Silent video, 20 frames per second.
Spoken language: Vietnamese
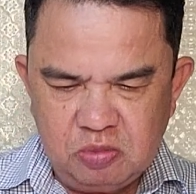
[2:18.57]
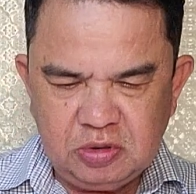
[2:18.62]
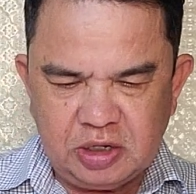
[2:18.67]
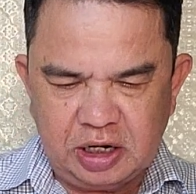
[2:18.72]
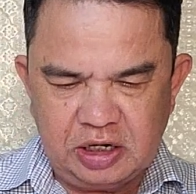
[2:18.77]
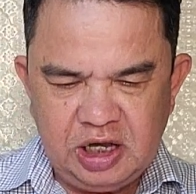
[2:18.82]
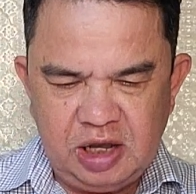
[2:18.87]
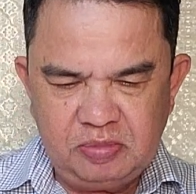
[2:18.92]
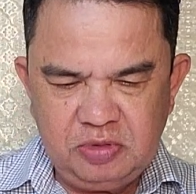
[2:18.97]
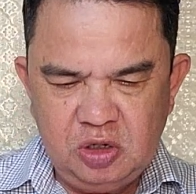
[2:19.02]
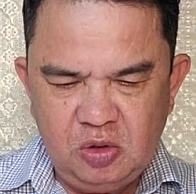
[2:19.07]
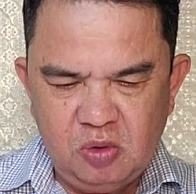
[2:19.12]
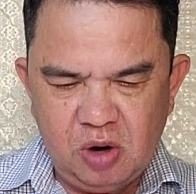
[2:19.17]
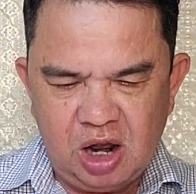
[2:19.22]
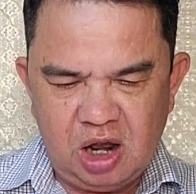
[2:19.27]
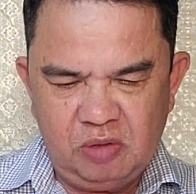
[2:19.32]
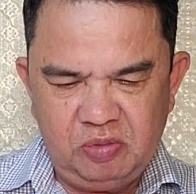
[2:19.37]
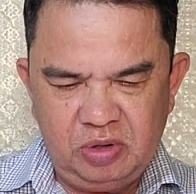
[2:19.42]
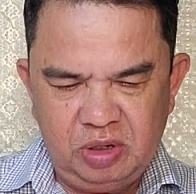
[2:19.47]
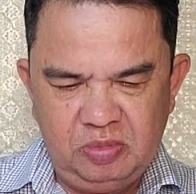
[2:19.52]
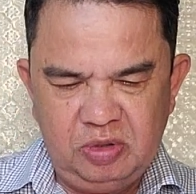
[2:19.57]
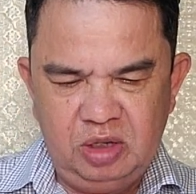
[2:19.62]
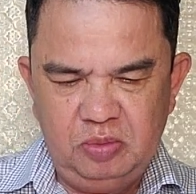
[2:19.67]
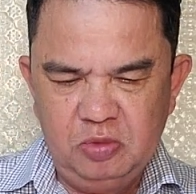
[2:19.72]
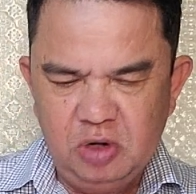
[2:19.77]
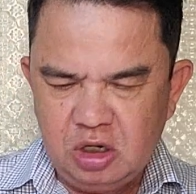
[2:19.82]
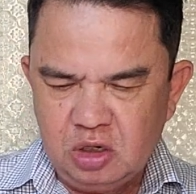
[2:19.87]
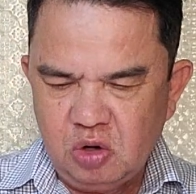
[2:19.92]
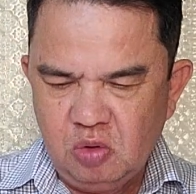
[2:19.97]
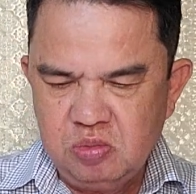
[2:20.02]
trong trại giam Chí Hòa vì
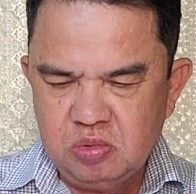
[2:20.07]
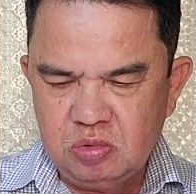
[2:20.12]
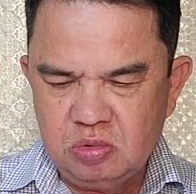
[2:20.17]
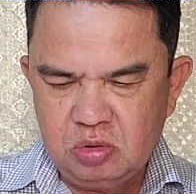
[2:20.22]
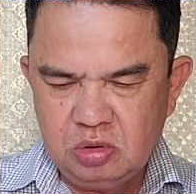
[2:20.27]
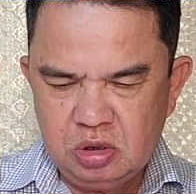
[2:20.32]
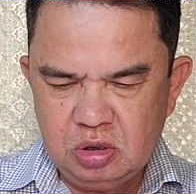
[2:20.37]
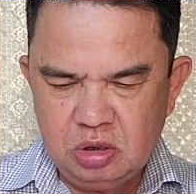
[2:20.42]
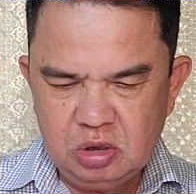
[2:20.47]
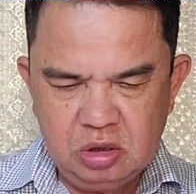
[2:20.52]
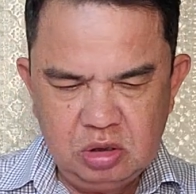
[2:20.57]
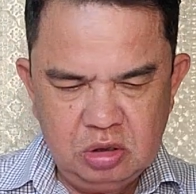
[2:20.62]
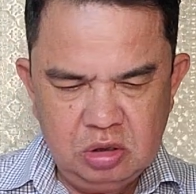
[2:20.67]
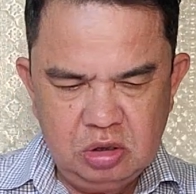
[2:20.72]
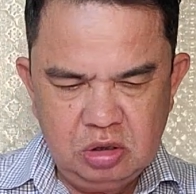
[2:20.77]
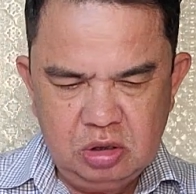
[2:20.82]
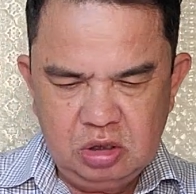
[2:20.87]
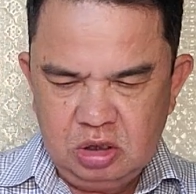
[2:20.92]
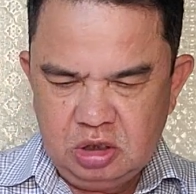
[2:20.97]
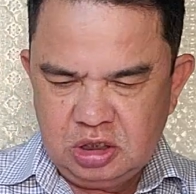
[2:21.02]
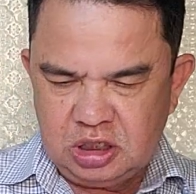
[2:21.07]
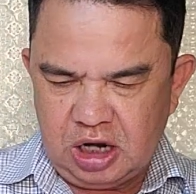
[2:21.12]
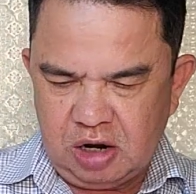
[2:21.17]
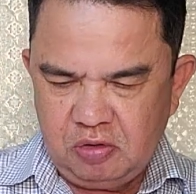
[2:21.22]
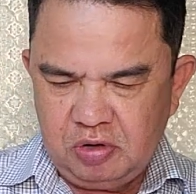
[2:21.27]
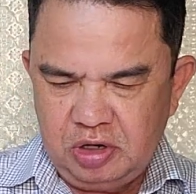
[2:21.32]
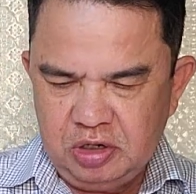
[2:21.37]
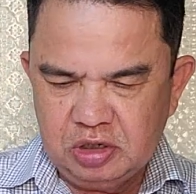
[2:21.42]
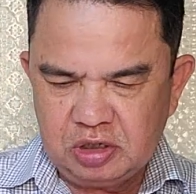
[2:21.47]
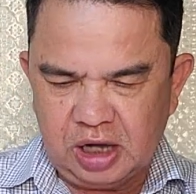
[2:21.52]
bị bức cung.
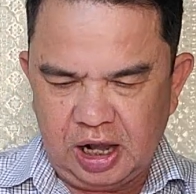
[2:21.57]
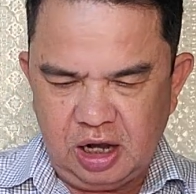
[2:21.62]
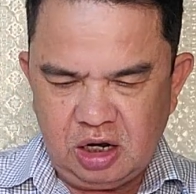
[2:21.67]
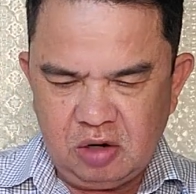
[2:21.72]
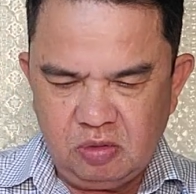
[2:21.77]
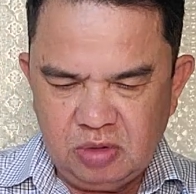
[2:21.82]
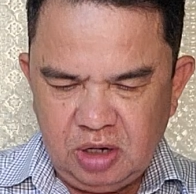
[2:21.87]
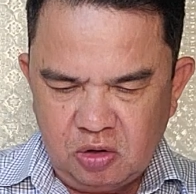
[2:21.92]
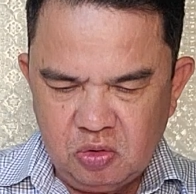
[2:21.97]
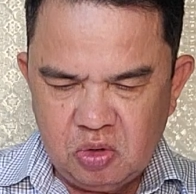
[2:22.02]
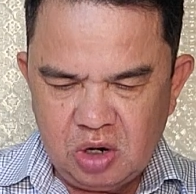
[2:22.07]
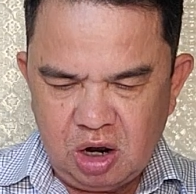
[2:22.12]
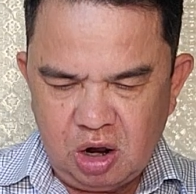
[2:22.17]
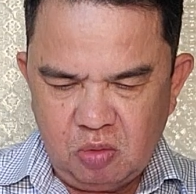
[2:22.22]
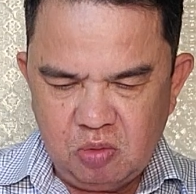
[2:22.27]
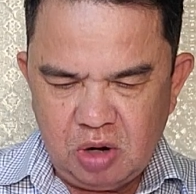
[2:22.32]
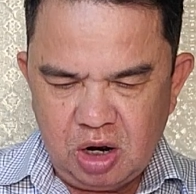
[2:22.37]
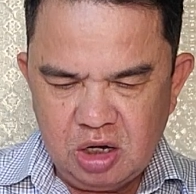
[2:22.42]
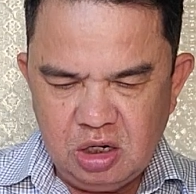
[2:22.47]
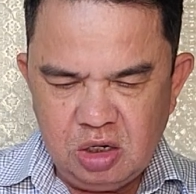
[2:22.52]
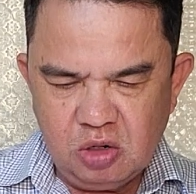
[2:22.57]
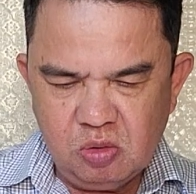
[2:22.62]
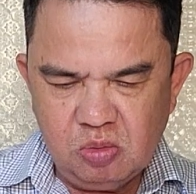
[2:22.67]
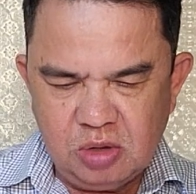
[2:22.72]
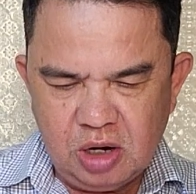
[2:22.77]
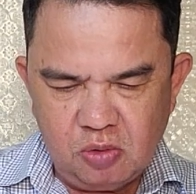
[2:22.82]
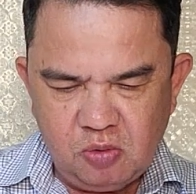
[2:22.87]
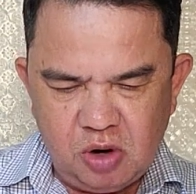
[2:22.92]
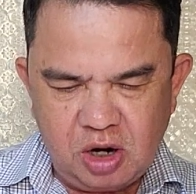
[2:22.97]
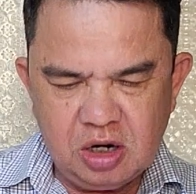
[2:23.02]
Sau khi được thả không lâu, ông Ấn
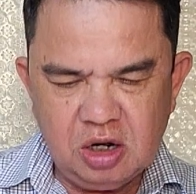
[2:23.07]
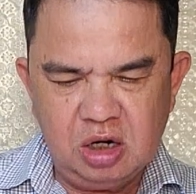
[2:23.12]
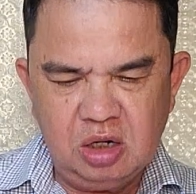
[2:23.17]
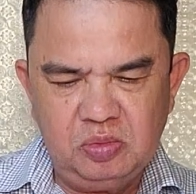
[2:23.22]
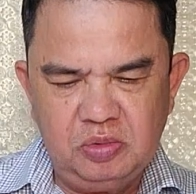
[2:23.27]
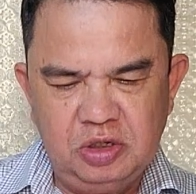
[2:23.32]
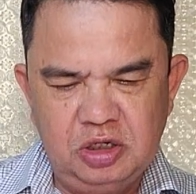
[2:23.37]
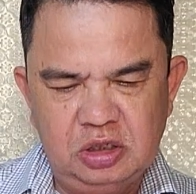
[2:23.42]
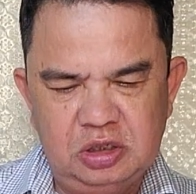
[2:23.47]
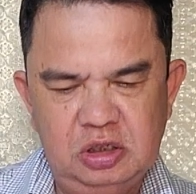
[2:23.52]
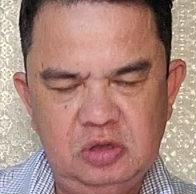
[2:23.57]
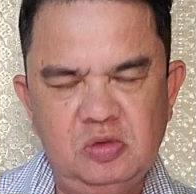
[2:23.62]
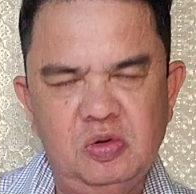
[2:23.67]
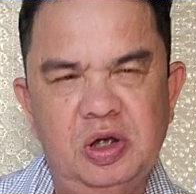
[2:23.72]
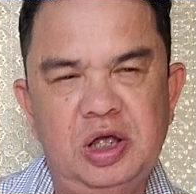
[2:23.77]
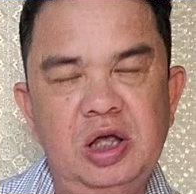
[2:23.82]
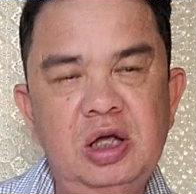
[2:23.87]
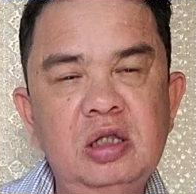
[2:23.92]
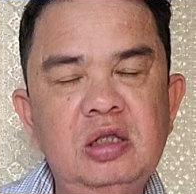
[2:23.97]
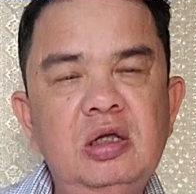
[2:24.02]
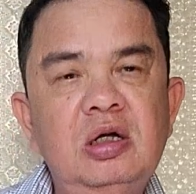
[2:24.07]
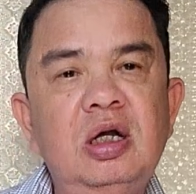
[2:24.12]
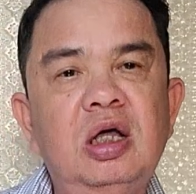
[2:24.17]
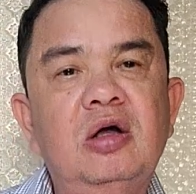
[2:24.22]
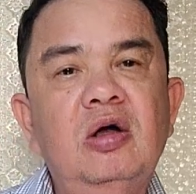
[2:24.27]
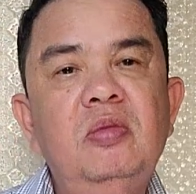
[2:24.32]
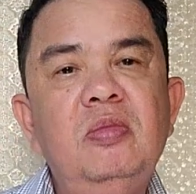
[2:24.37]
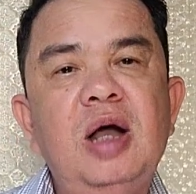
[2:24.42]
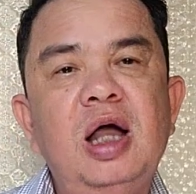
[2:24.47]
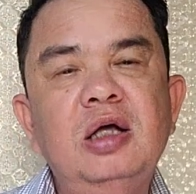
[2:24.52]
cũng đã qua đời vì sức khỏe,
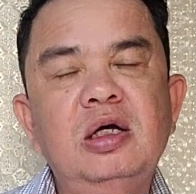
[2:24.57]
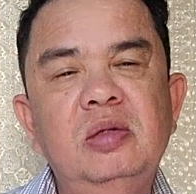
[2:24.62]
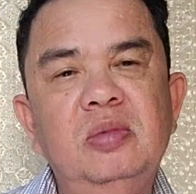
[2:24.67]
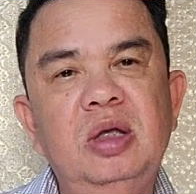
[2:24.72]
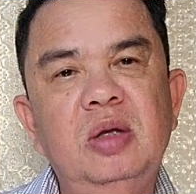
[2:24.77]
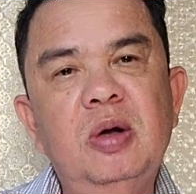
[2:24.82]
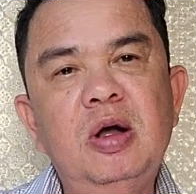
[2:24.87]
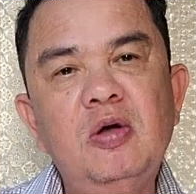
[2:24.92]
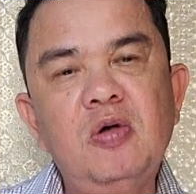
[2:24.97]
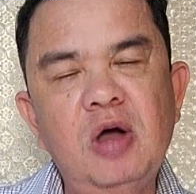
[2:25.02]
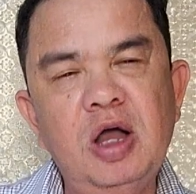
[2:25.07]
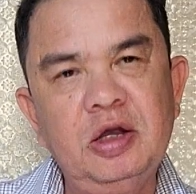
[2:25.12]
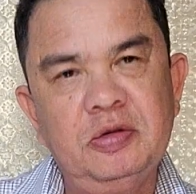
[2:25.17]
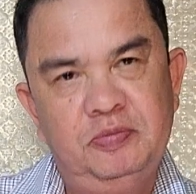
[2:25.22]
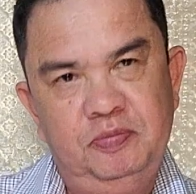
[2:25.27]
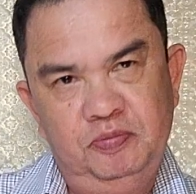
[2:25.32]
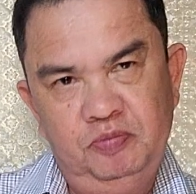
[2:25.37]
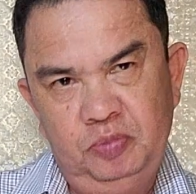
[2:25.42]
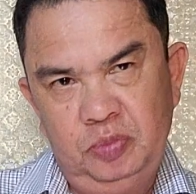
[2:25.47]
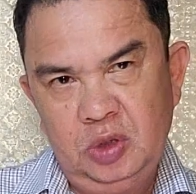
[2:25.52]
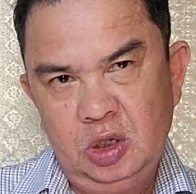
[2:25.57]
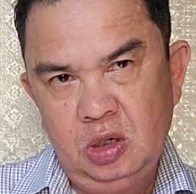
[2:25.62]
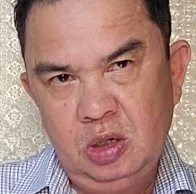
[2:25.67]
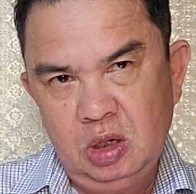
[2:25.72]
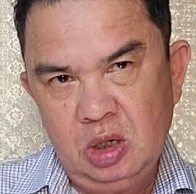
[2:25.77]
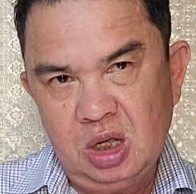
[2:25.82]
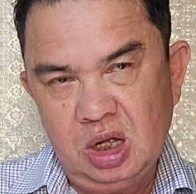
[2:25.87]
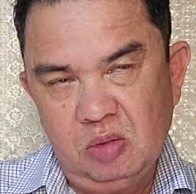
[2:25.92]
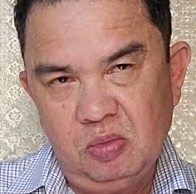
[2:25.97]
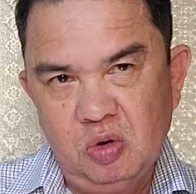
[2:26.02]
tức là có ba người bị bắt quan.
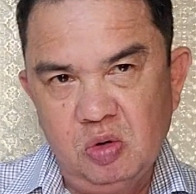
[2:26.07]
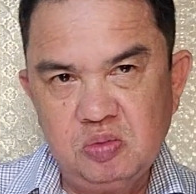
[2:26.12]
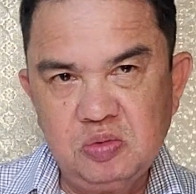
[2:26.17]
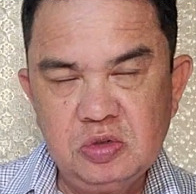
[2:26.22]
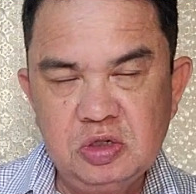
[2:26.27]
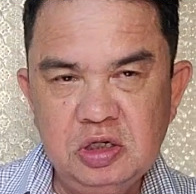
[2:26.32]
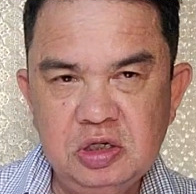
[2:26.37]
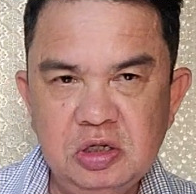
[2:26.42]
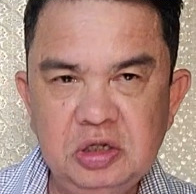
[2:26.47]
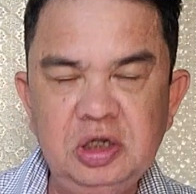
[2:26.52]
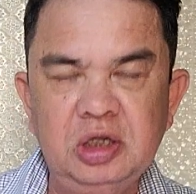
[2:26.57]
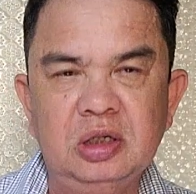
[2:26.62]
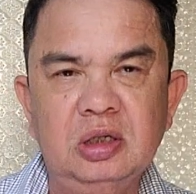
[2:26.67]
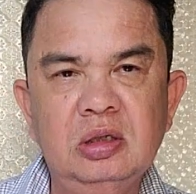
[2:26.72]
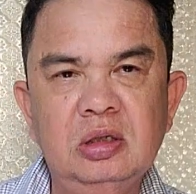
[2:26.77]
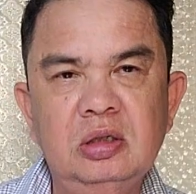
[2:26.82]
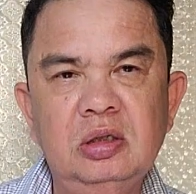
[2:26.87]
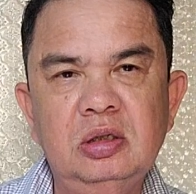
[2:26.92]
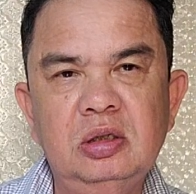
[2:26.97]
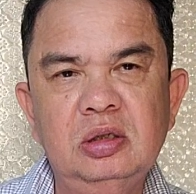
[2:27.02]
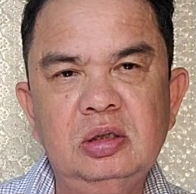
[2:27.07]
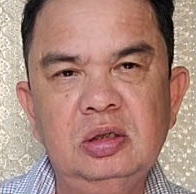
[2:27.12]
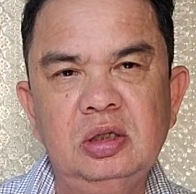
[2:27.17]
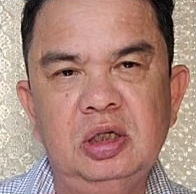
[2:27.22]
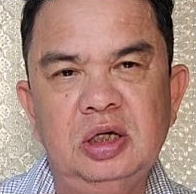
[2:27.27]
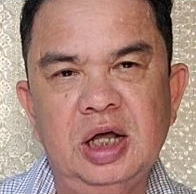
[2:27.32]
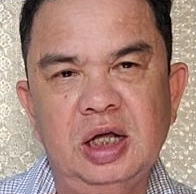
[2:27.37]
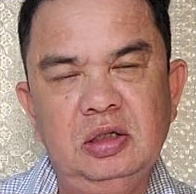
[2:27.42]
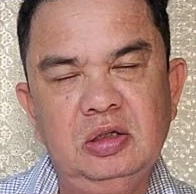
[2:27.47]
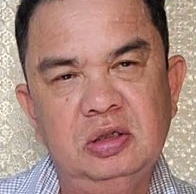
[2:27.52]
À, một người
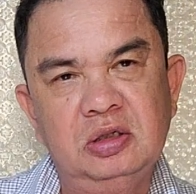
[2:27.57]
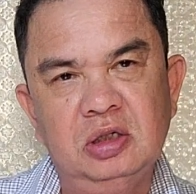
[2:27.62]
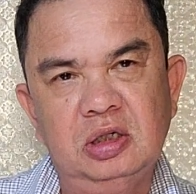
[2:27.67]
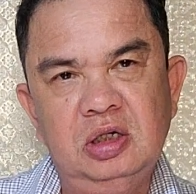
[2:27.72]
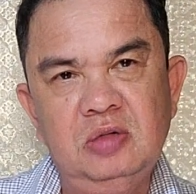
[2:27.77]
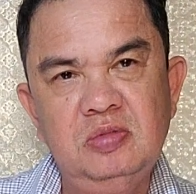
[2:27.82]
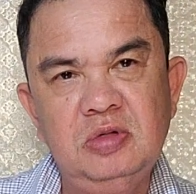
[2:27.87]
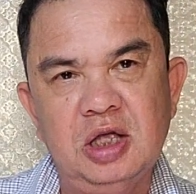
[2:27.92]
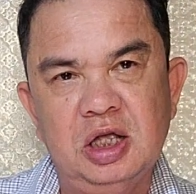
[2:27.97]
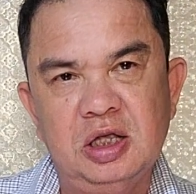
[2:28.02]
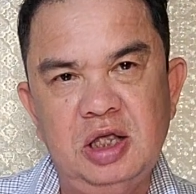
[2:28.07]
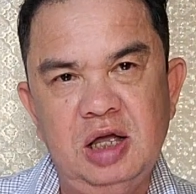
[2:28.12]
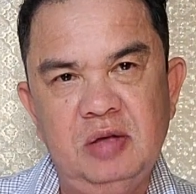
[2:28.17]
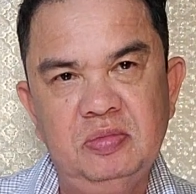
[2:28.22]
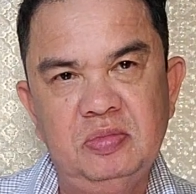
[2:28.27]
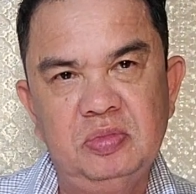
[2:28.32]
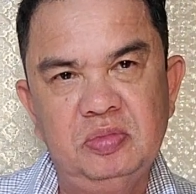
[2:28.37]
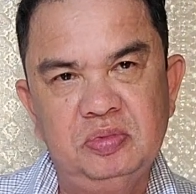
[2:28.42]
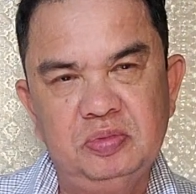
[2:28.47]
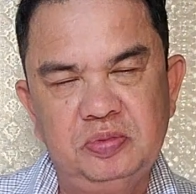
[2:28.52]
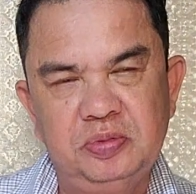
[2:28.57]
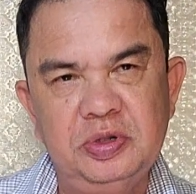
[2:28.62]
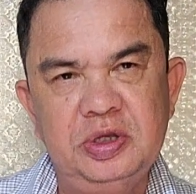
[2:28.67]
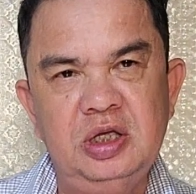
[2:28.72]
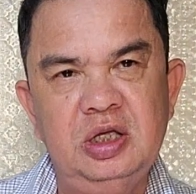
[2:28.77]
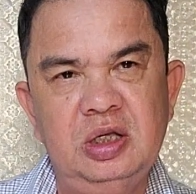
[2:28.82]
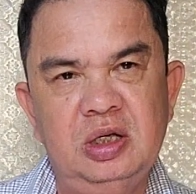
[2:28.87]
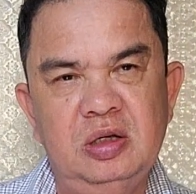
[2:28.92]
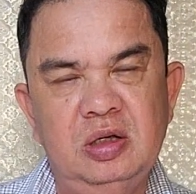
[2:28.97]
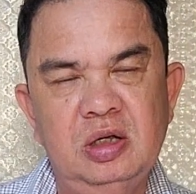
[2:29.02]
thì đã tự tử trong nhà giam
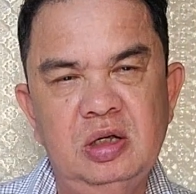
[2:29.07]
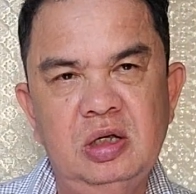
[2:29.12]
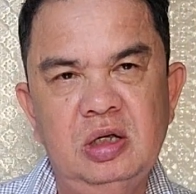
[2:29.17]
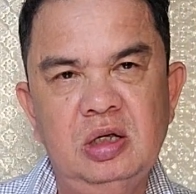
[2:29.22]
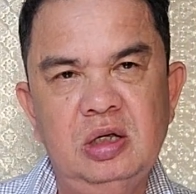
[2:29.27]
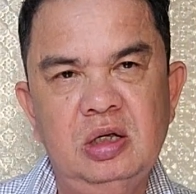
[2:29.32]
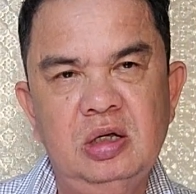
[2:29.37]
vì